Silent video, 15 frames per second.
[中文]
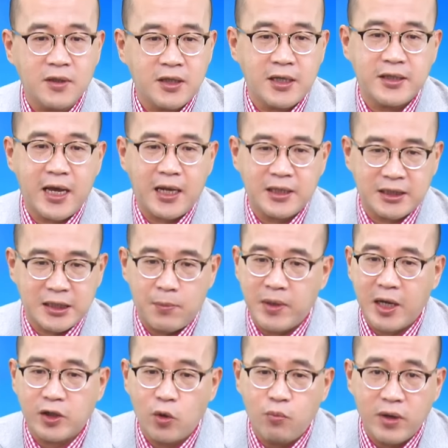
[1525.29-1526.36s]
现在怎么
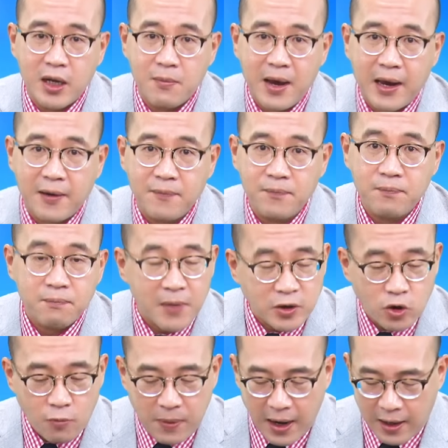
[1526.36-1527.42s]
样都不能买，没
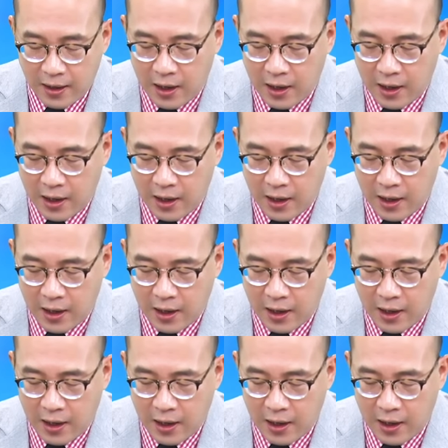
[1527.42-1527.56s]
错吧？